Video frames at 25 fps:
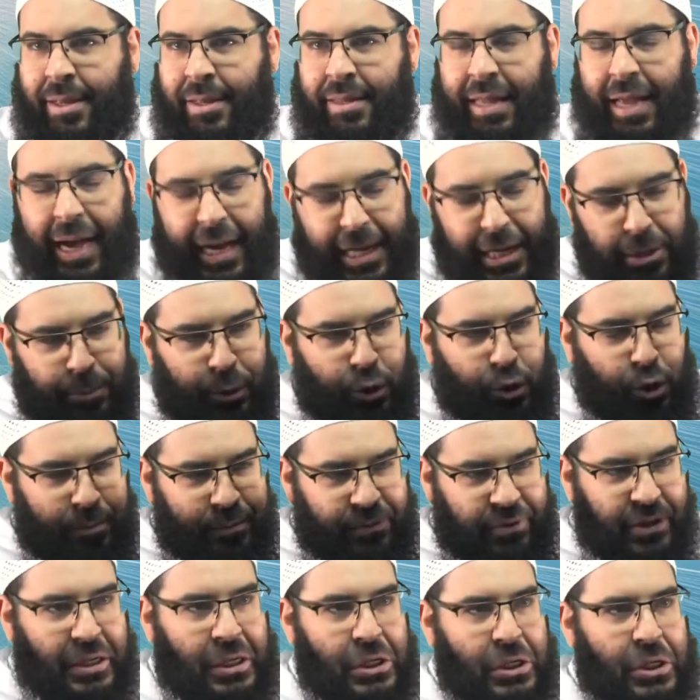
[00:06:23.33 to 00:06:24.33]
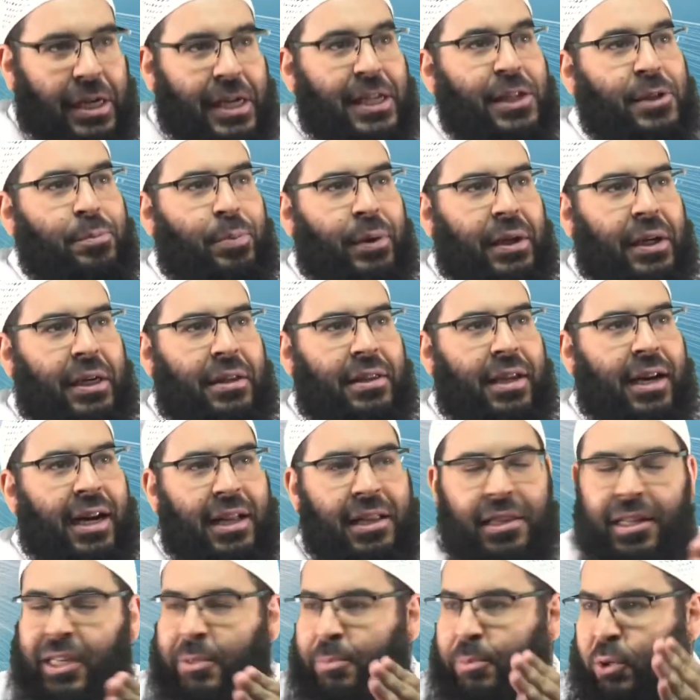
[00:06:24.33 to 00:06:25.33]
Der eine bekommt wirklich Aspirin, der
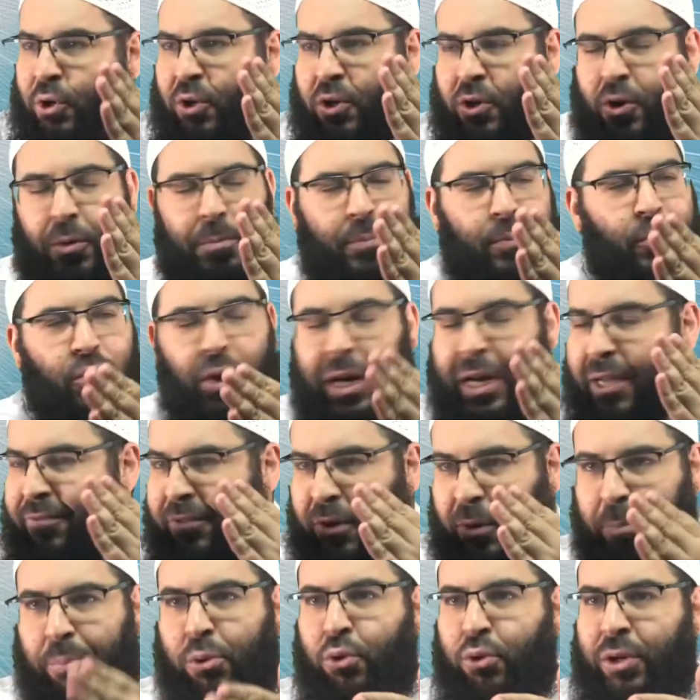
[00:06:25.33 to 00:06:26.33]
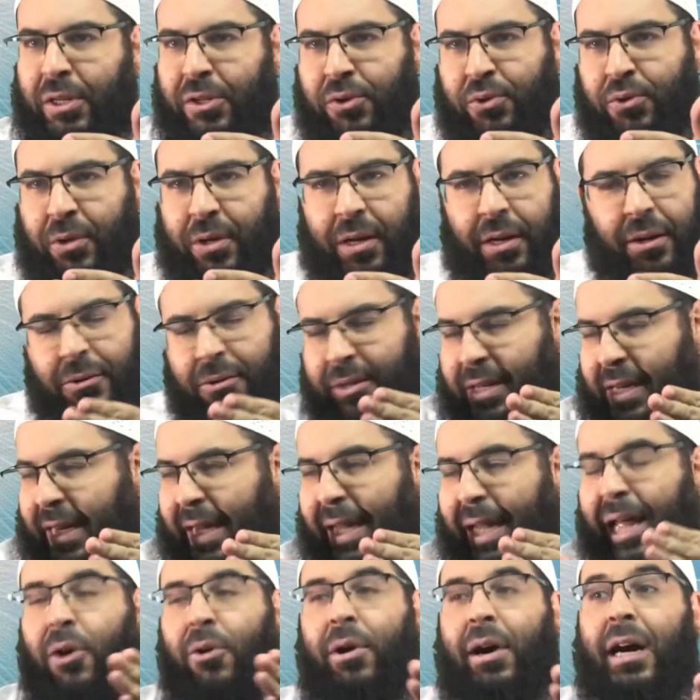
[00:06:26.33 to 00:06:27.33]
andere bekommt nur einfach Puderzucker oder
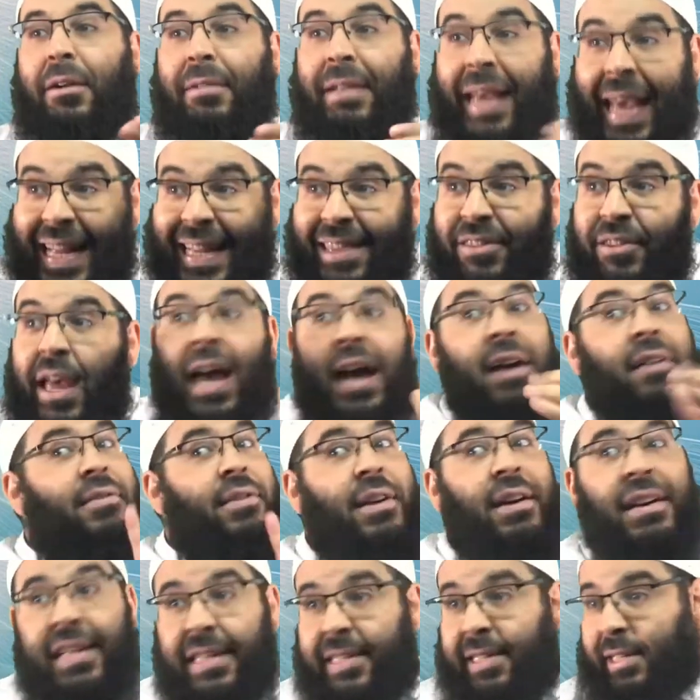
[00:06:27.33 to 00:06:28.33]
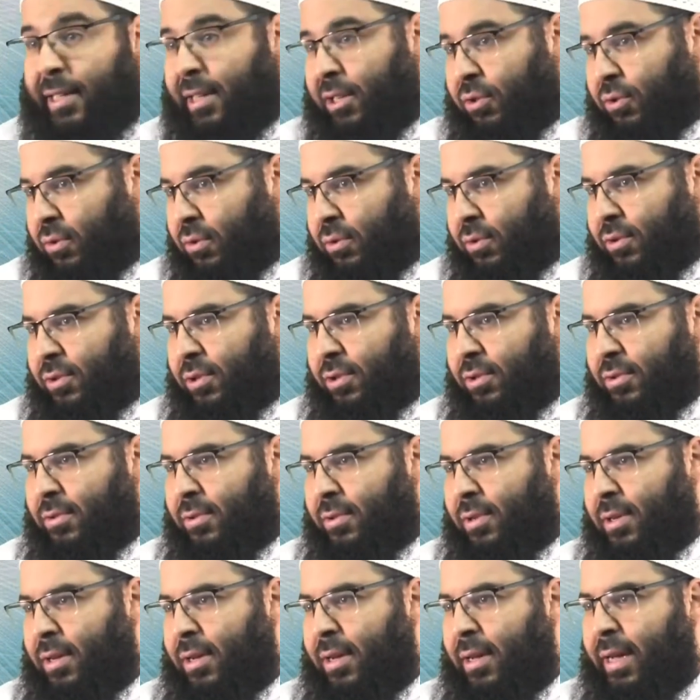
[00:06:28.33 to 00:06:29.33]
Allah, er, er weiß es natürlich nicht.
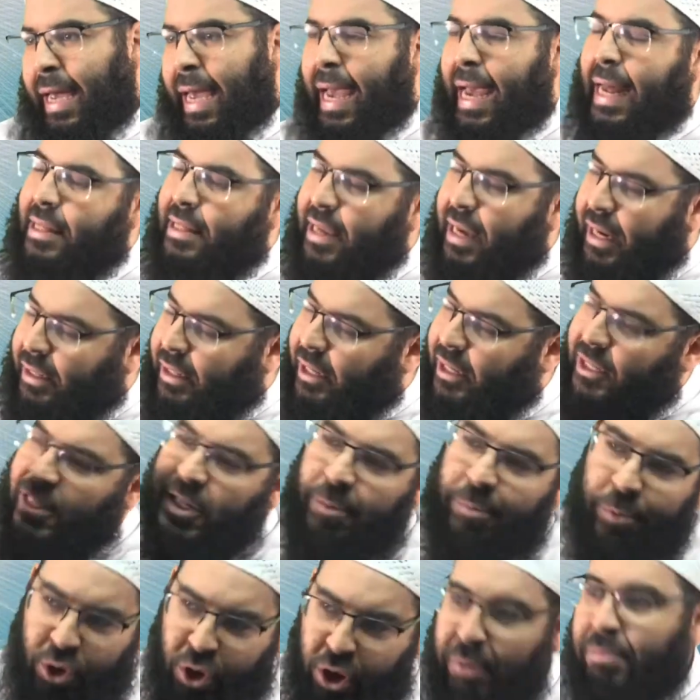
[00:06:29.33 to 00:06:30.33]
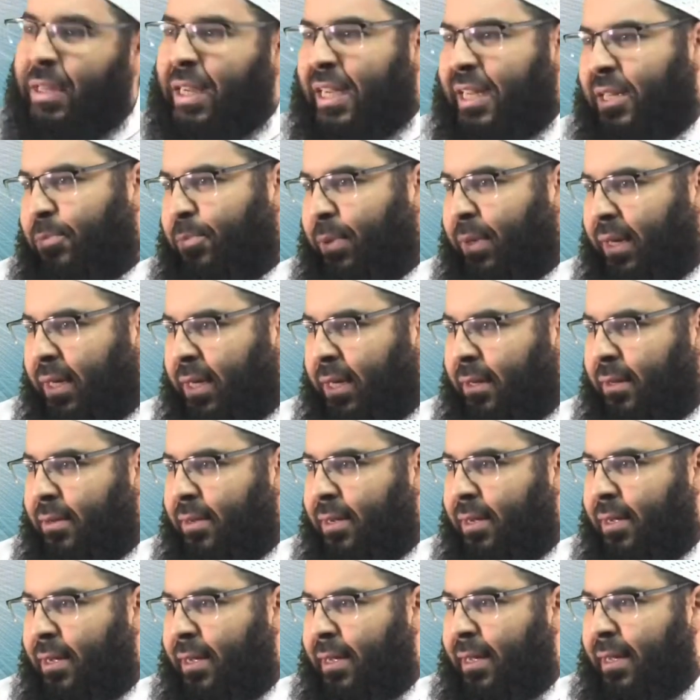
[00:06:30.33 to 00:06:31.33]
Er denkt jetzt, er bekommt Aspirin,
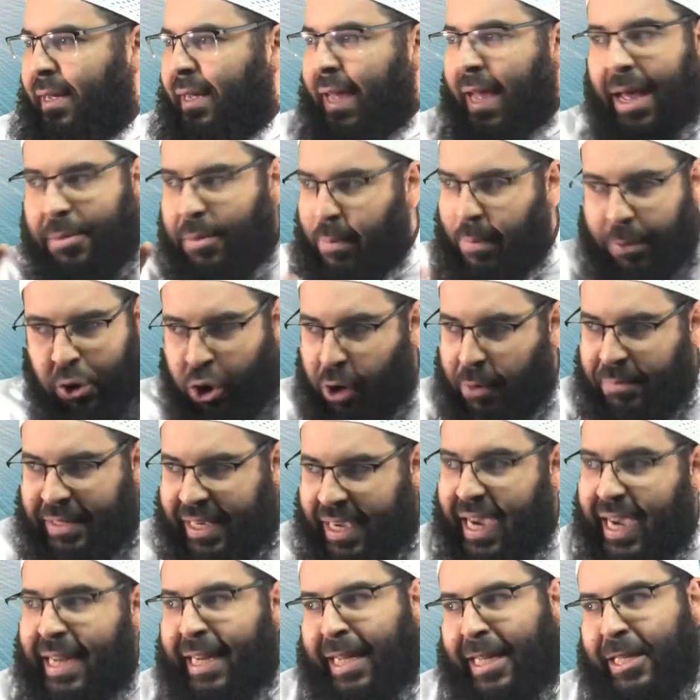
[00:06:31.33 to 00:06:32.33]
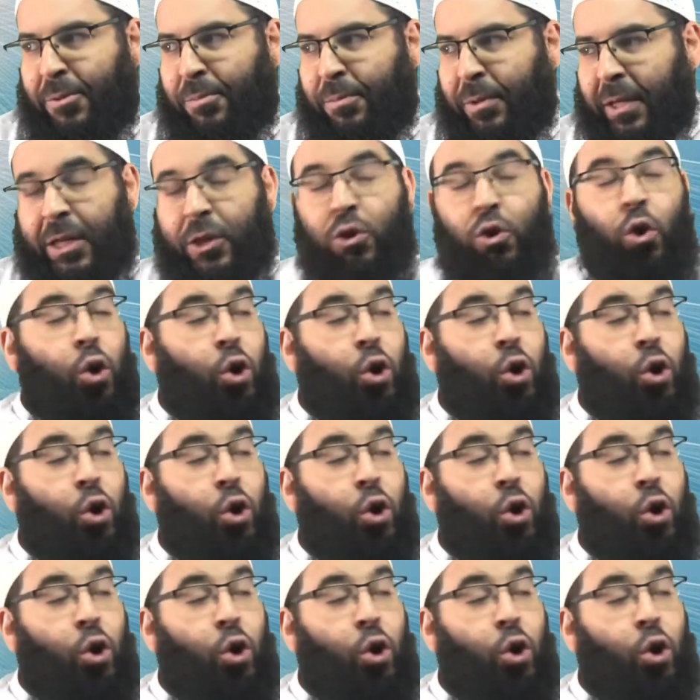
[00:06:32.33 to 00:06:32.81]
aber er bekommt kein Aspirin.